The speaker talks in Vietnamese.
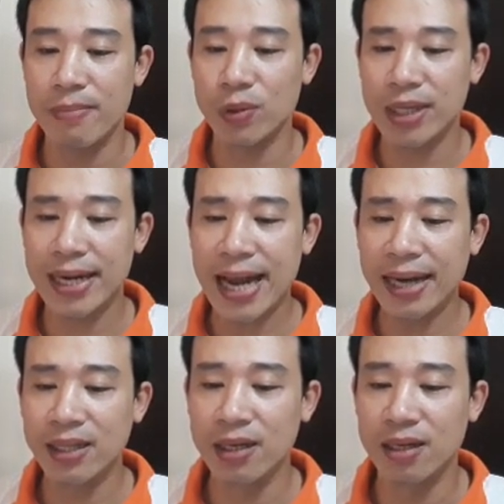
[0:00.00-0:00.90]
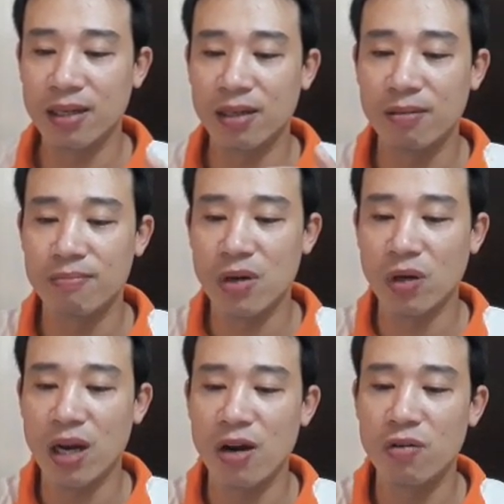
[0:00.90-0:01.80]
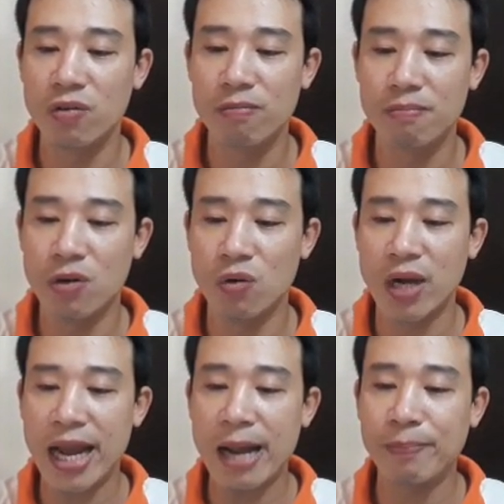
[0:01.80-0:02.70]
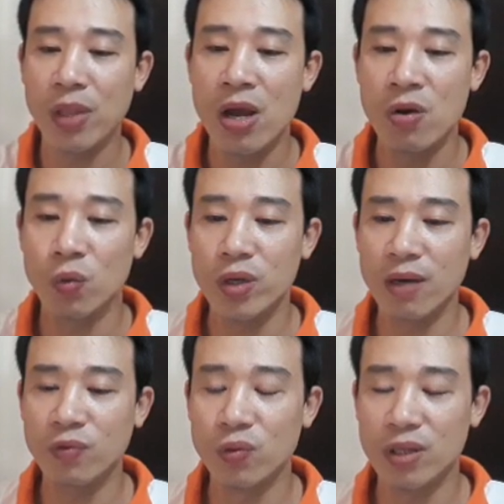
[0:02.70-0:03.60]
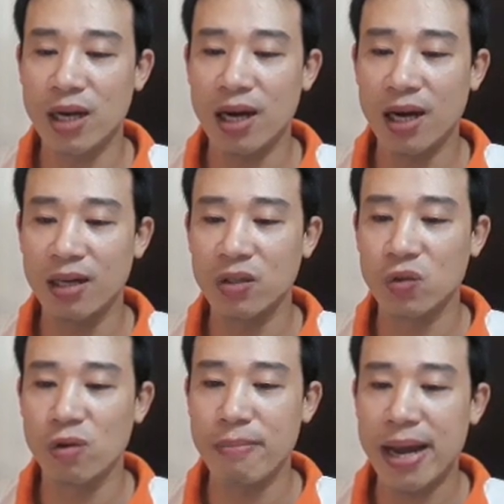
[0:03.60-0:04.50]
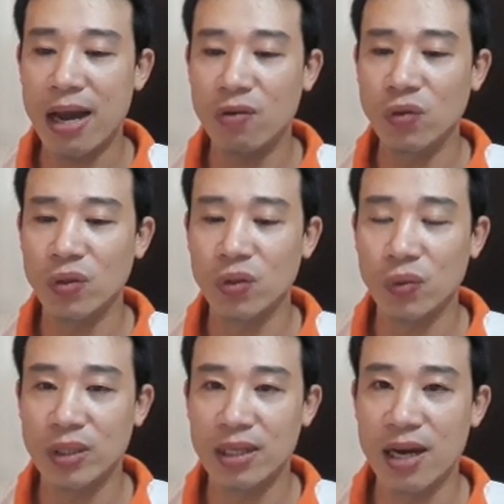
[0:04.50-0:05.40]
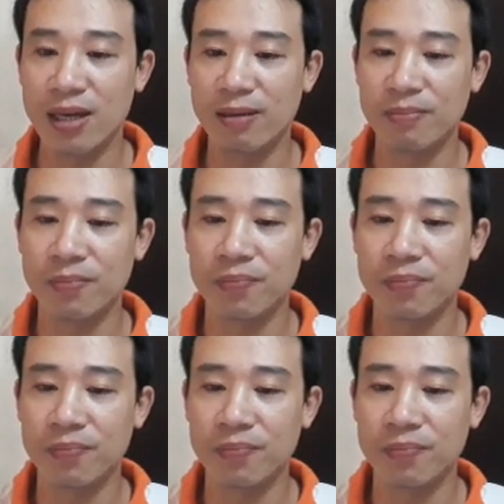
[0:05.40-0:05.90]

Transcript: màu sắc cát tường, màu nâu, màu cam, quý nhân phù trợ tuổi Mão, tuổi Dần.